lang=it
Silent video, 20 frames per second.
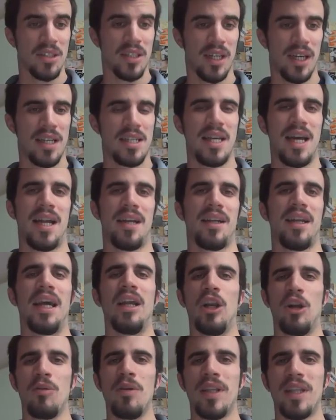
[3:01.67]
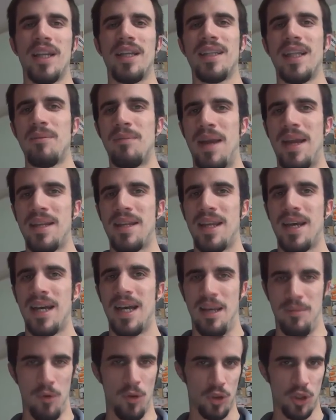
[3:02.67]
di 13 anni, allora come l'età media
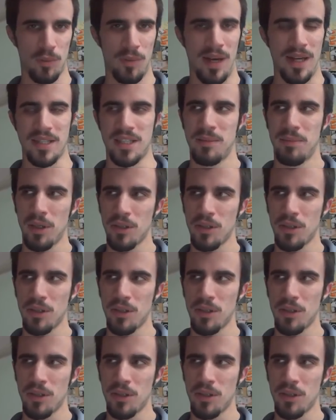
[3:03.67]
è molto bassa,